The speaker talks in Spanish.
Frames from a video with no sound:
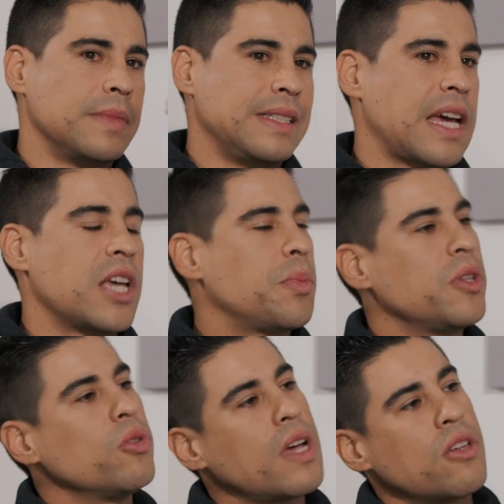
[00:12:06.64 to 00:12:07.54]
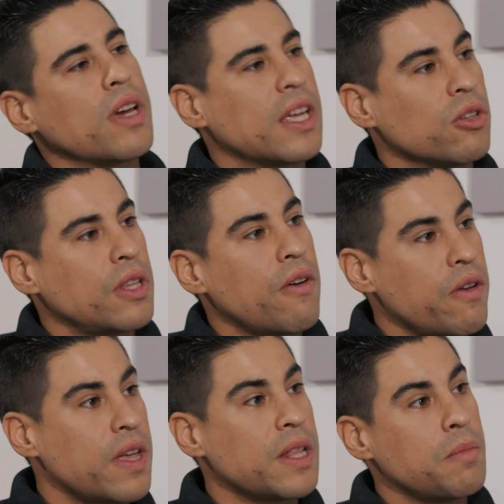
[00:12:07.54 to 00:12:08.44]
ya después de un año de que no te va
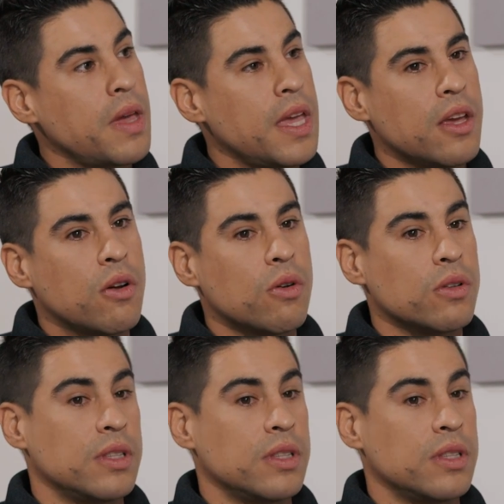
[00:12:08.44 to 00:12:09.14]
bien en México,